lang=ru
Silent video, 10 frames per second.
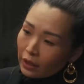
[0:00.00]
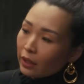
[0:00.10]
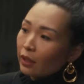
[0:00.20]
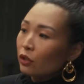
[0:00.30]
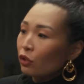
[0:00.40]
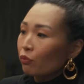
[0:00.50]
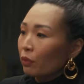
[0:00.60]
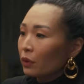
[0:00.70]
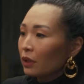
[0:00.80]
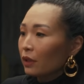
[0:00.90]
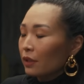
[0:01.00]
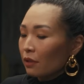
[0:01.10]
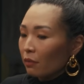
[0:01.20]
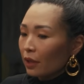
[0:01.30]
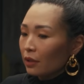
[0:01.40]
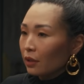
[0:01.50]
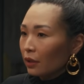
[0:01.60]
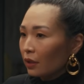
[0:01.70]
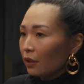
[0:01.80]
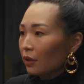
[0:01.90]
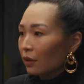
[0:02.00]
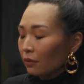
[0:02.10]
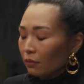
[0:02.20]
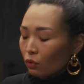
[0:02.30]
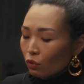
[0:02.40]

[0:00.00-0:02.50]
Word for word: Или чем попытка снимать какие-то